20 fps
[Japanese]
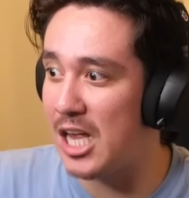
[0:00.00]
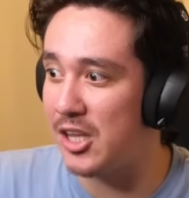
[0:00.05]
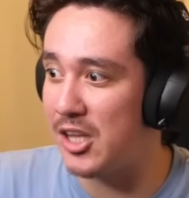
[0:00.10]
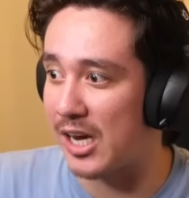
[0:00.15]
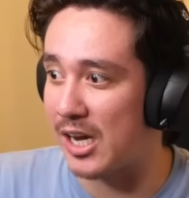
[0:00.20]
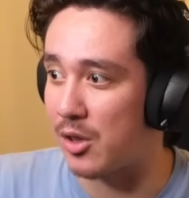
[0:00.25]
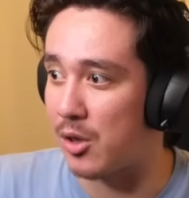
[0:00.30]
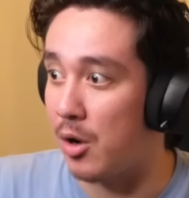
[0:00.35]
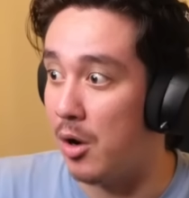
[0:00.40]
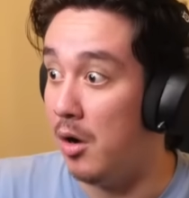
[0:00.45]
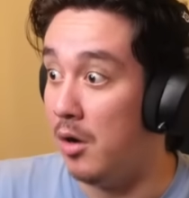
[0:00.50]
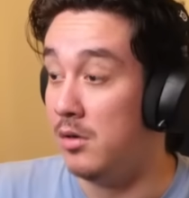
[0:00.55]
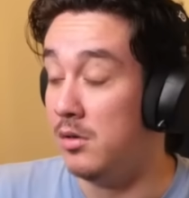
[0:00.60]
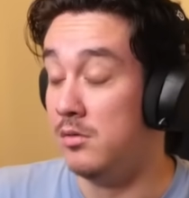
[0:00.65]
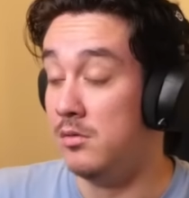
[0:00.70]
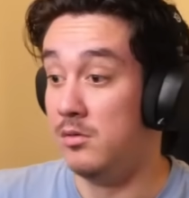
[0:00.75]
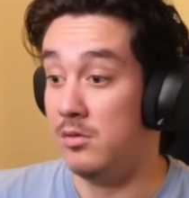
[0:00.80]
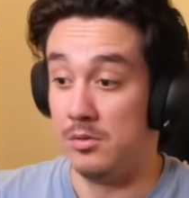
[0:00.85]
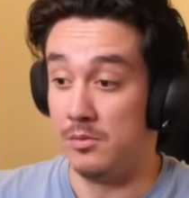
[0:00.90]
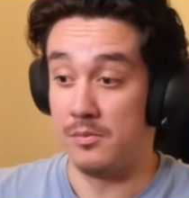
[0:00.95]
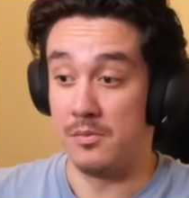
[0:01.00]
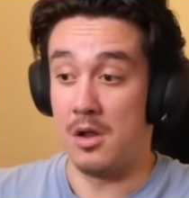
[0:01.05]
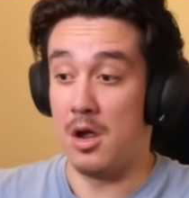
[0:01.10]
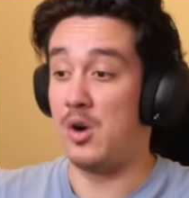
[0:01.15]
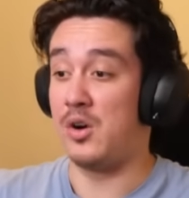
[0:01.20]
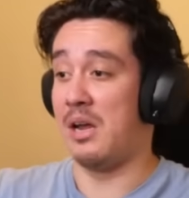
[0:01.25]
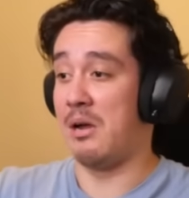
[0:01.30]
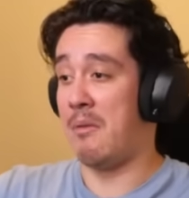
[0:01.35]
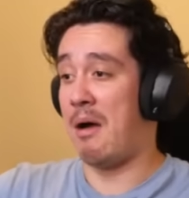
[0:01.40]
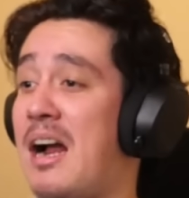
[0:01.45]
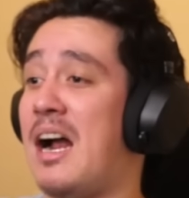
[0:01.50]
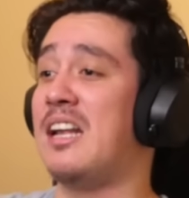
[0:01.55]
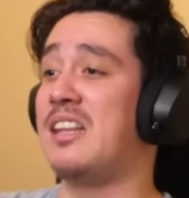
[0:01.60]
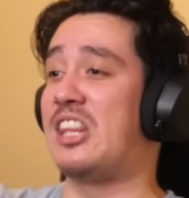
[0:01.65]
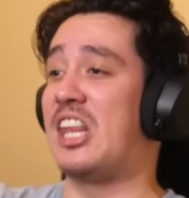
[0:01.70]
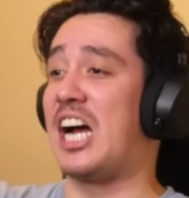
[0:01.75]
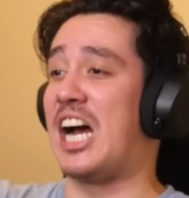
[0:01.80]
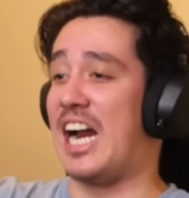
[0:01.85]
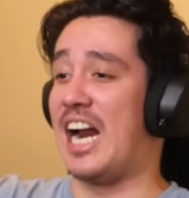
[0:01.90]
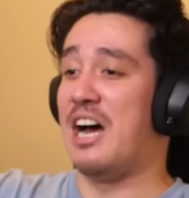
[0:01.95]
なんだけどオッケー分
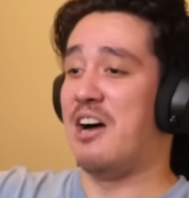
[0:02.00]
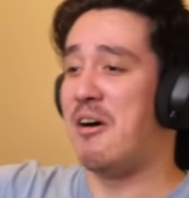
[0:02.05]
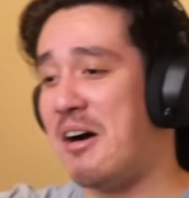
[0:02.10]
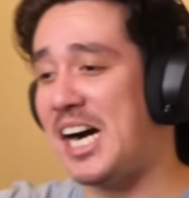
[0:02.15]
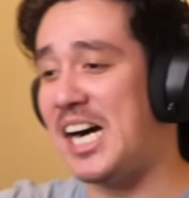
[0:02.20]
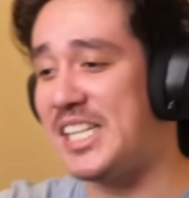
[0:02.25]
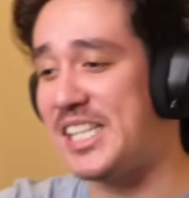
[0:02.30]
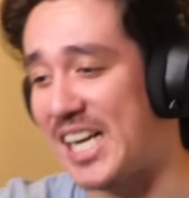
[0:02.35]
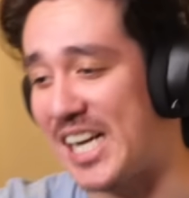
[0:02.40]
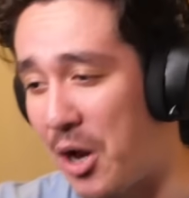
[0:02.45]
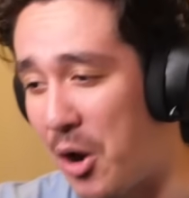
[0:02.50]
かったから分かった